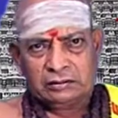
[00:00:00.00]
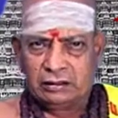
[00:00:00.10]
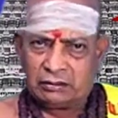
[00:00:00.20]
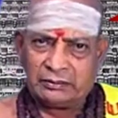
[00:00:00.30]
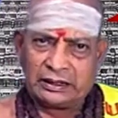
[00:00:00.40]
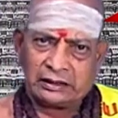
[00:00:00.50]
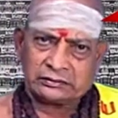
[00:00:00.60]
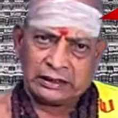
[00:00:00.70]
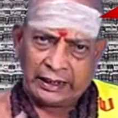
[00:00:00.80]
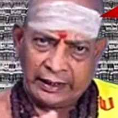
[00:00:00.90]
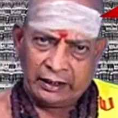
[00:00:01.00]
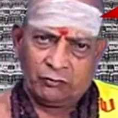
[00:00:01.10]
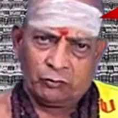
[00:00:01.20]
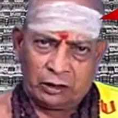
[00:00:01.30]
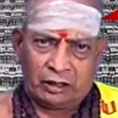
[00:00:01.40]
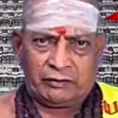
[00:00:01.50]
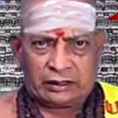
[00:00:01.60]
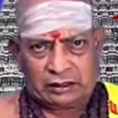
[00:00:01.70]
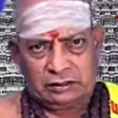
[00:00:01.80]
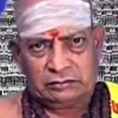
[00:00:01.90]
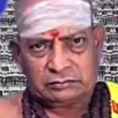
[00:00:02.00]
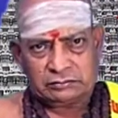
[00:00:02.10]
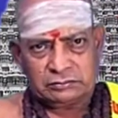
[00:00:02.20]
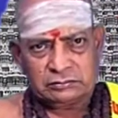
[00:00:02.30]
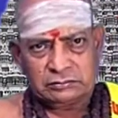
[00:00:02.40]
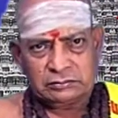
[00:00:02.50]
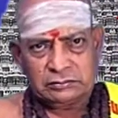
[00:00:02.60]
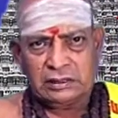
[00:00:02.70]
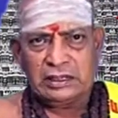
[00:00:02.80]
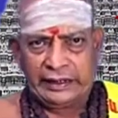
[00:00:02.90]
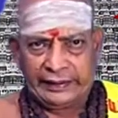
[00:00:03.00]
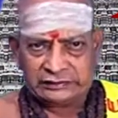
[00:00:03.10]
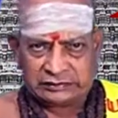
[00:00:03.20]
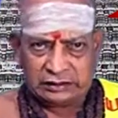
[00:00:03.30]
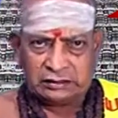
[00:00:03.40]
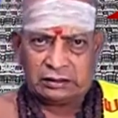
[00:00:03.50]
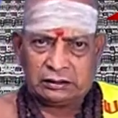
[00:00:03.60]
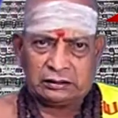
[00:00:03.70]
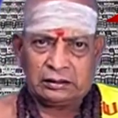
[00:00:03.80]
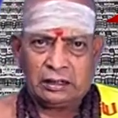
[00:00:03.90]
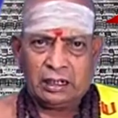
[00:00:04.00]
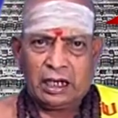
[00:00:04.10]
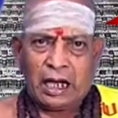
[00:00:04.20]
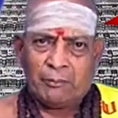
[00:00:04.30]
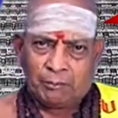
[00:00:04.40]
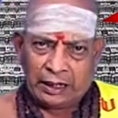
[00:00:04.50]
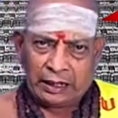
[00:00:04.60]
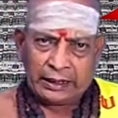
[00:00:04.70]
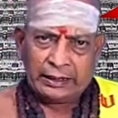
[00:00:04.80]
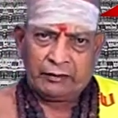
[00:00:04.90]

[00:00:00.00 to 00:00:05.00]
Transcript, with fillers: திருமண தடை உள்ளவர்கள் இங்கே சென்று அம்பாளை